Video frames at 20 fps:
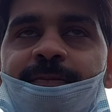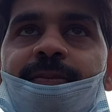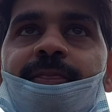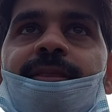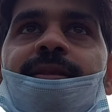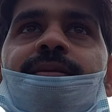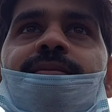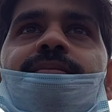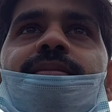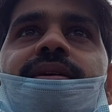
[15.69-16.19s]

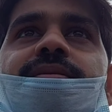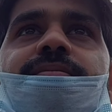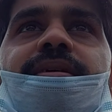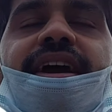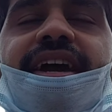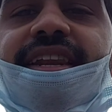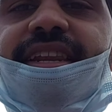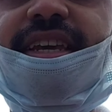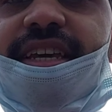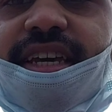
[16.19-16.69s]
मेरी
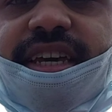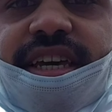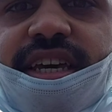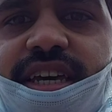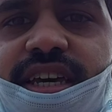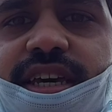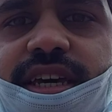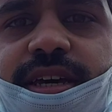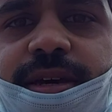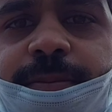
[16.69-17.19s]
बहन
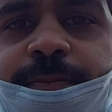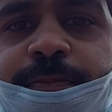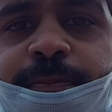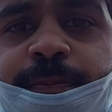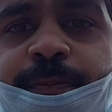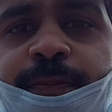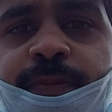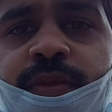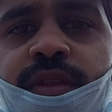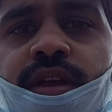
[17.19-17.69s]

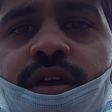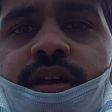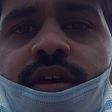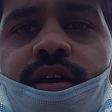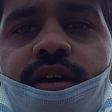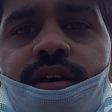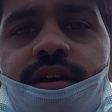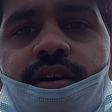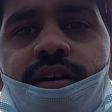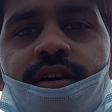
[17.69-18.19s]

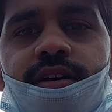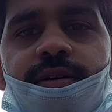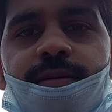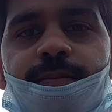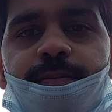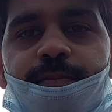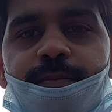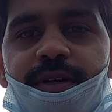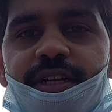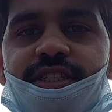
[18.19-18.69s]

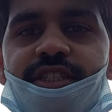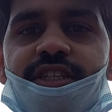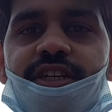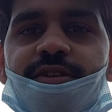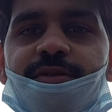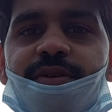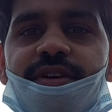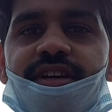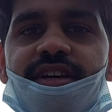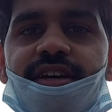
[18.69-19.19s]
की
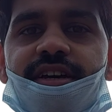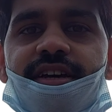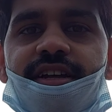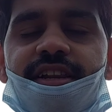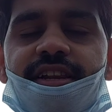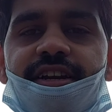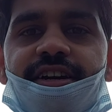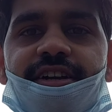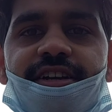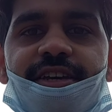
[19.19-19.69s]
बच्ची हुई
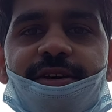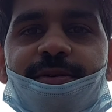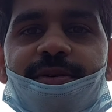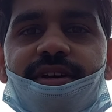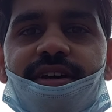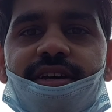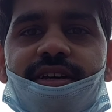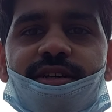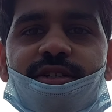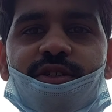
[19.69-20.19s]
है लड़की
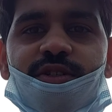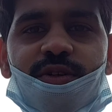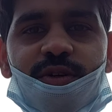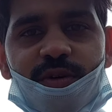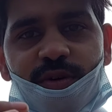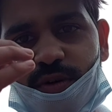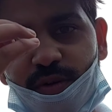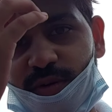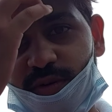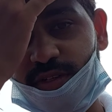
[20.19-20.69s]
हुई है
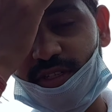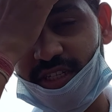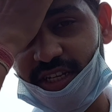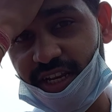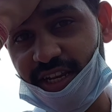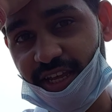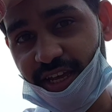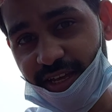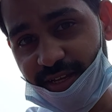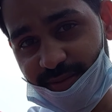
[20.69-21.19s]
सो
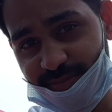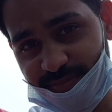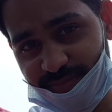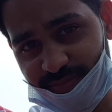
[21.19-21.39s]
इसीलिए